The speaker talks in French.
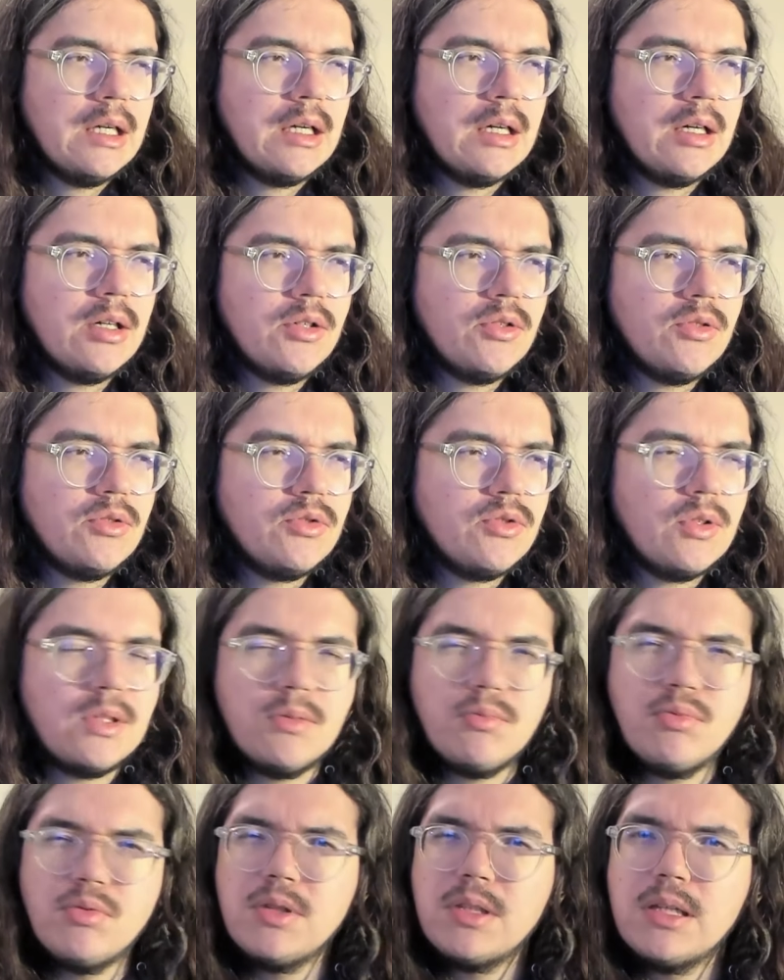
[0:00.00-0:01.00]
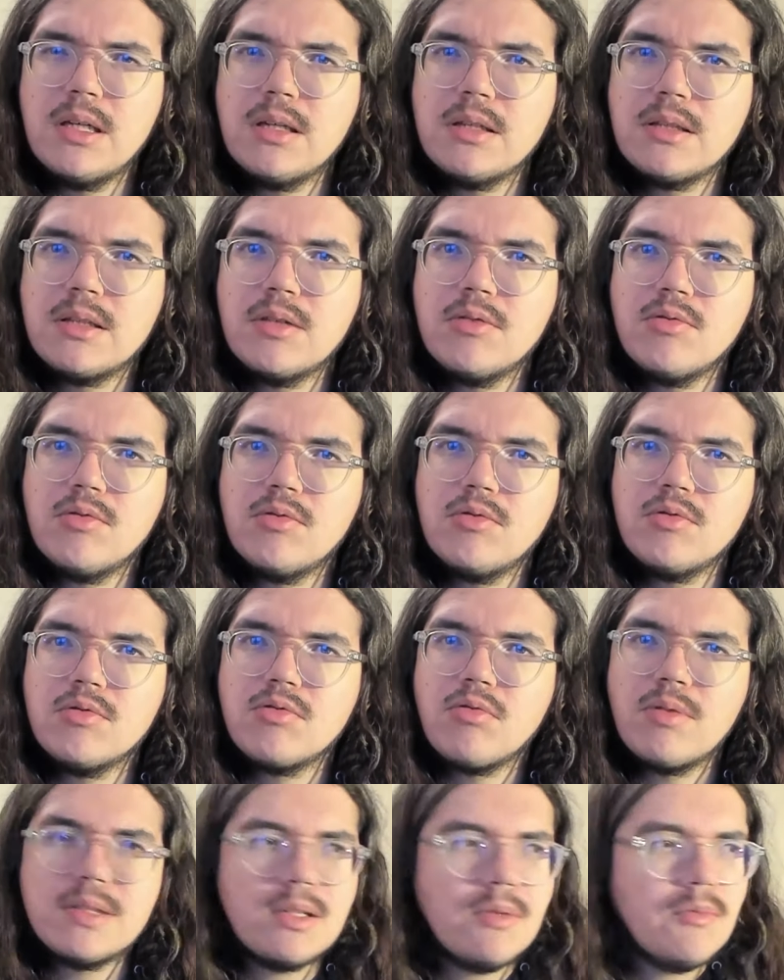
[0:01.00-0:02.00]
Euh, je ne sais plus qui était le, le
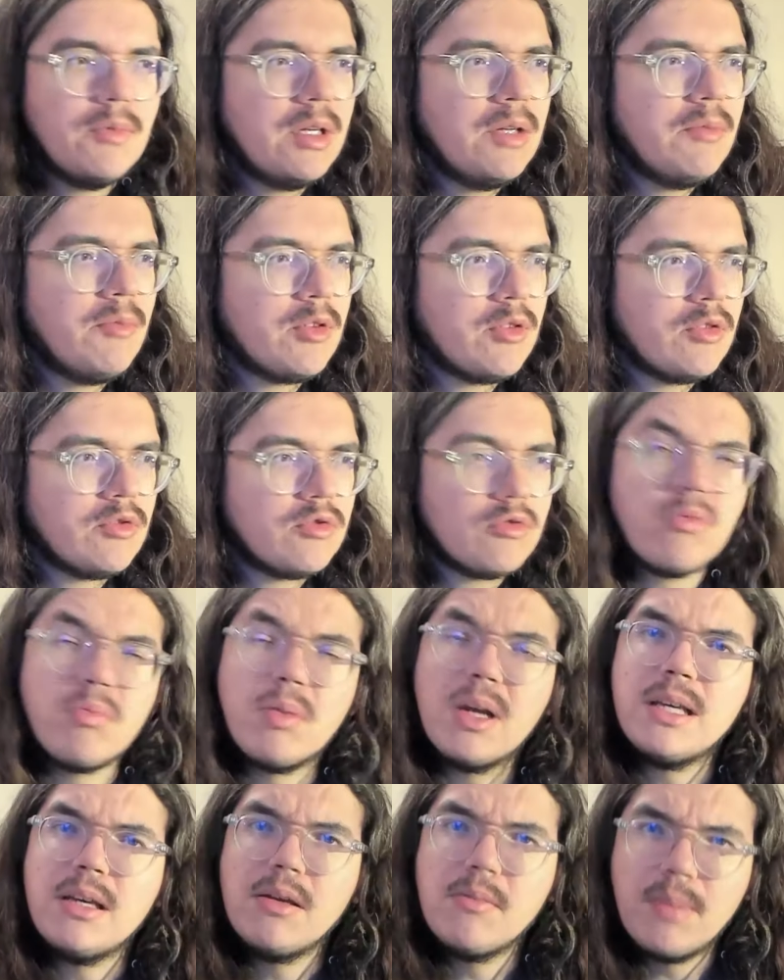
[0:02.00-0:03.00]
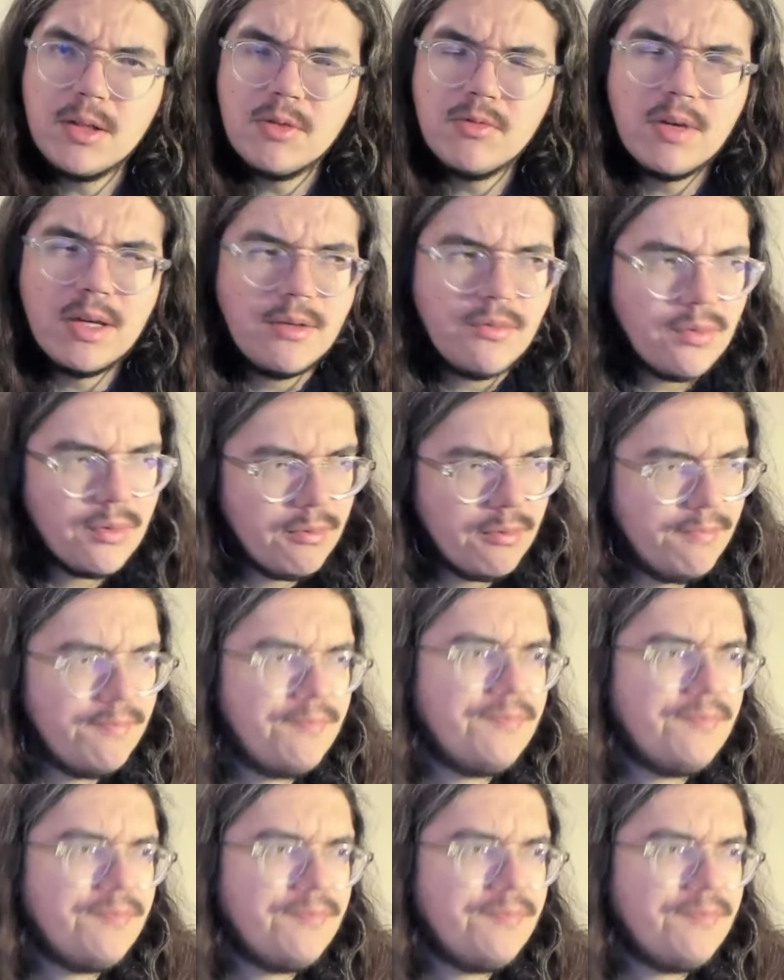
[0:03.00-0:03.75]
troisième élément dans ce groupe-là, il n'y avait pas de F.